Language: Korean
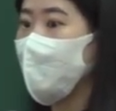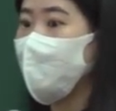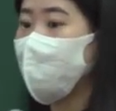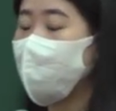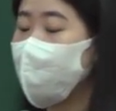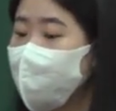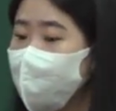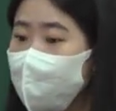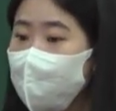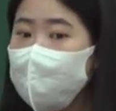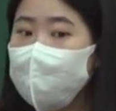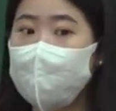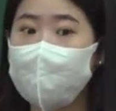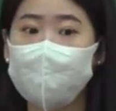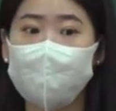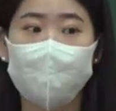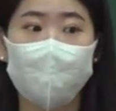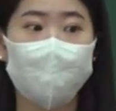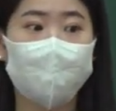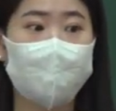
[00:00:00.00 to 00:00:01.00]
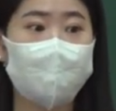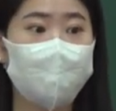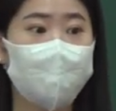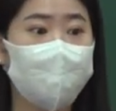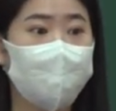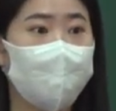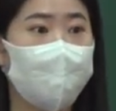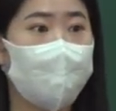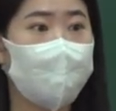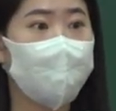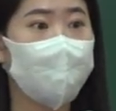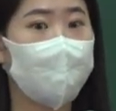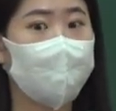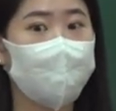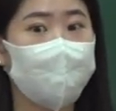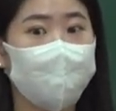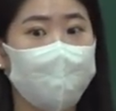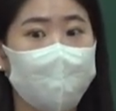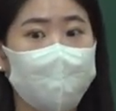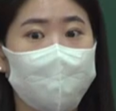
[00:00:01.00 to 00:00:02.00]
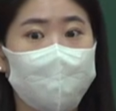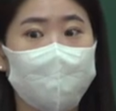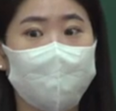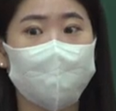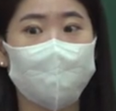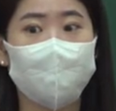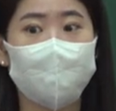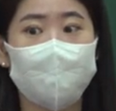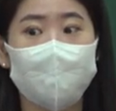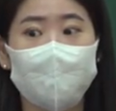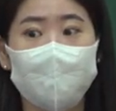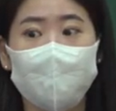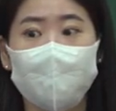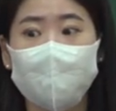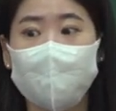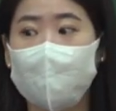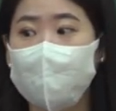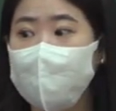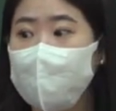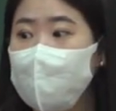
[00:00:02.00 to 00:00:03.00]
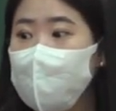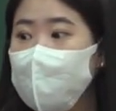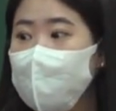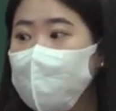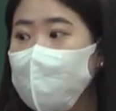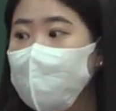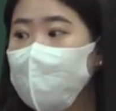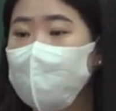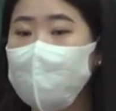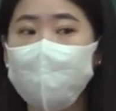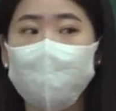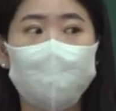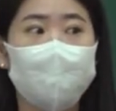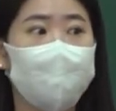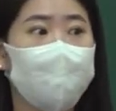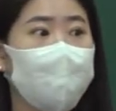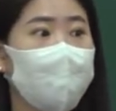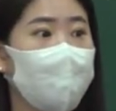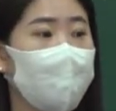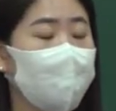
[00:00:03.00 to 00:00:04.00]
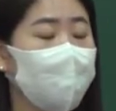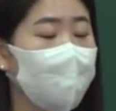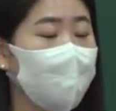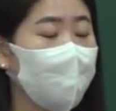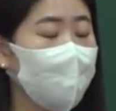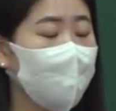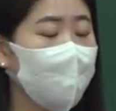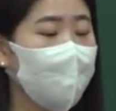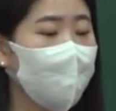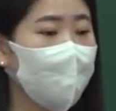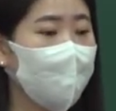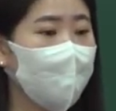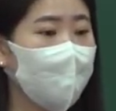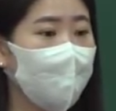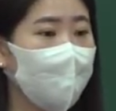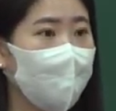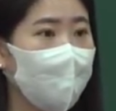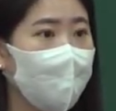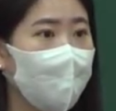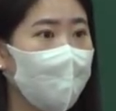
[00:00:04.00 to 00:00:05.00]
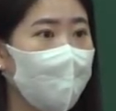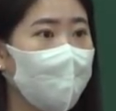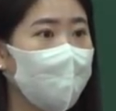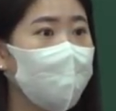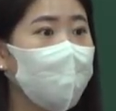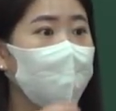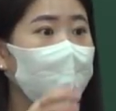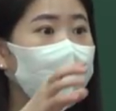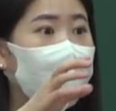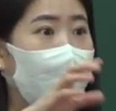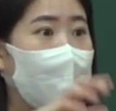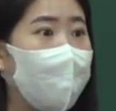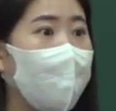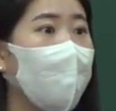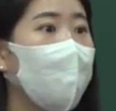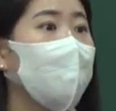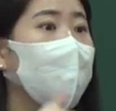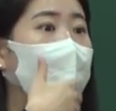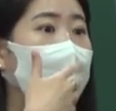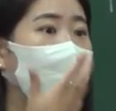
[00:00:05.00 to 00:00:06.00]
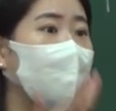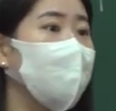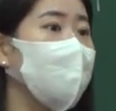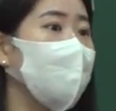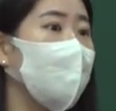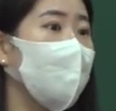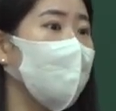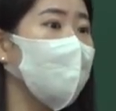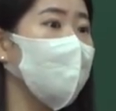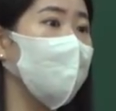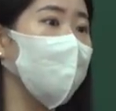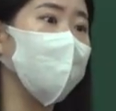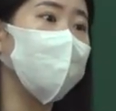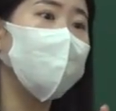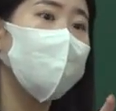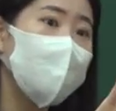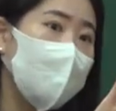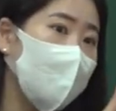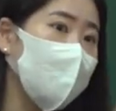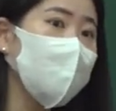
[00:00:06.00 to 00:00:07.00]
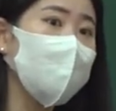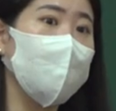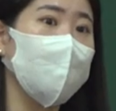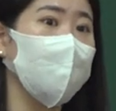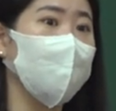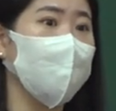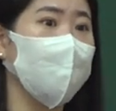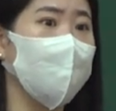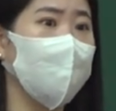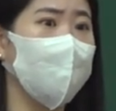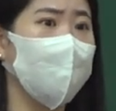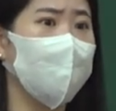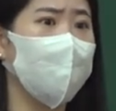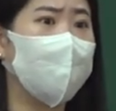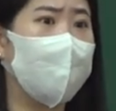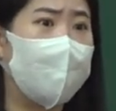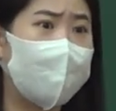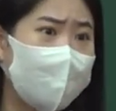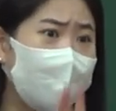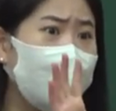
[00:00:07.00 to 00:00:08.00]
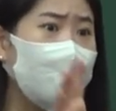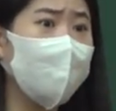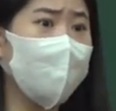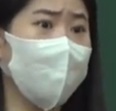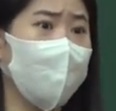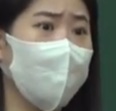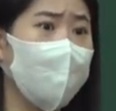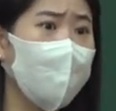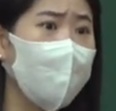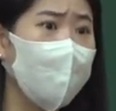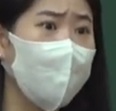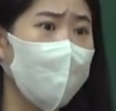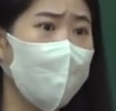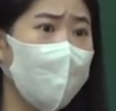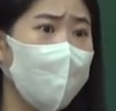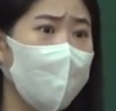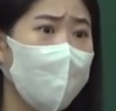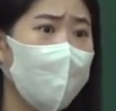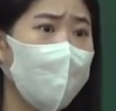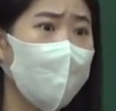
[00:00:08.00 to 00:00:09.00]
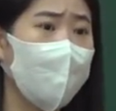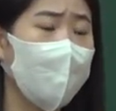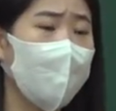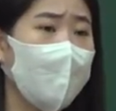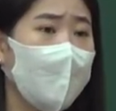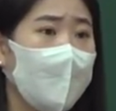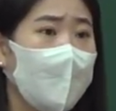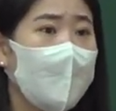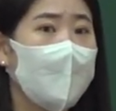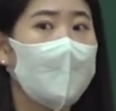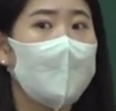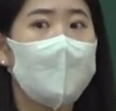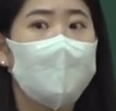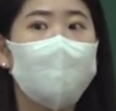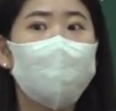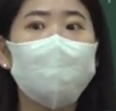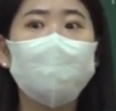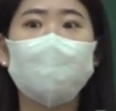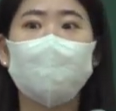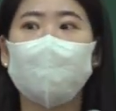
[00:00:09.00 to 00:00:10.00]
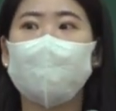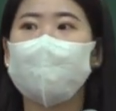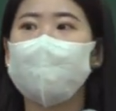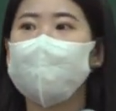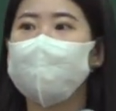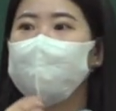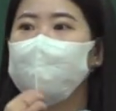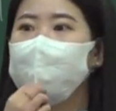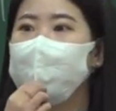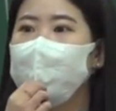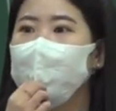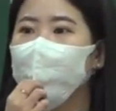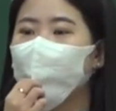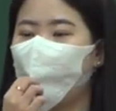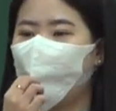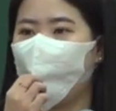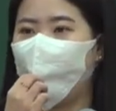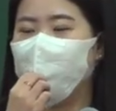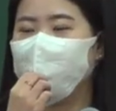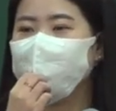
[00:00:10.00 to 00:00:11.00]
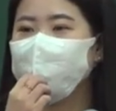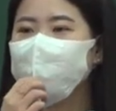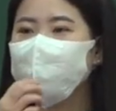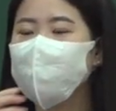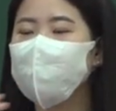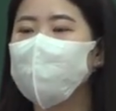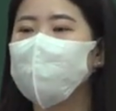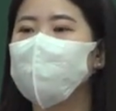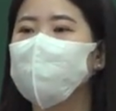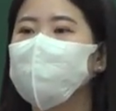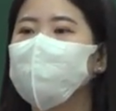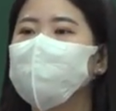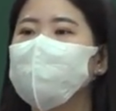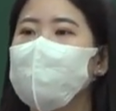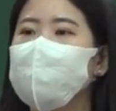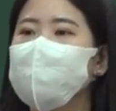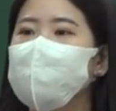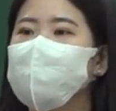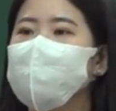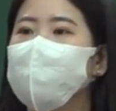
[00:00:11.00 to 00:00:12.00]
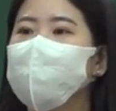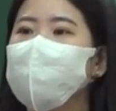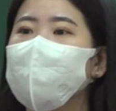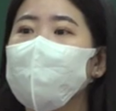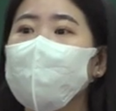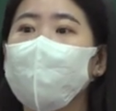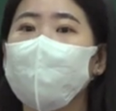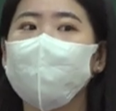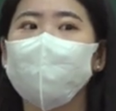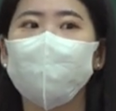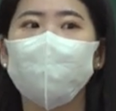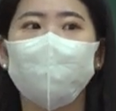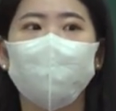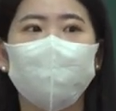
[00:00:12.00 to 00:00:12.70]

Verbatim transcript: 세상의 말대로 따져서 할 것 같으면은 다니엘과 새 친구가 거기 가서 그 바벨론을 바꾼다라는 건 불가능한 거예요. 말이 안 돼. 근데 완전히 그 우상이 점령한